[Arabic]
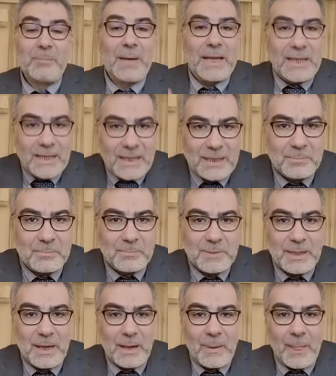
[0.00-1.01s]
مع العلم
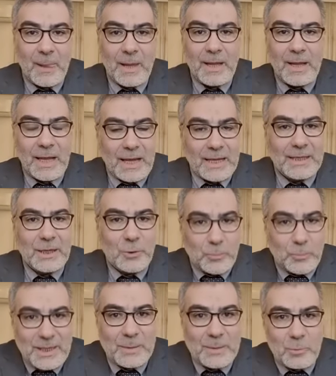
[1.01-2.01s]

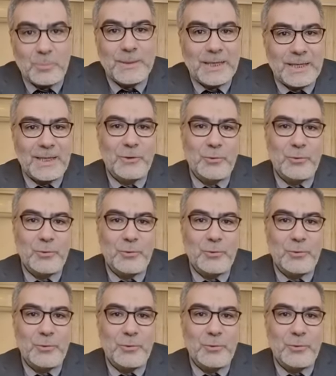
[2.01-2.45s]
أنه من الممكن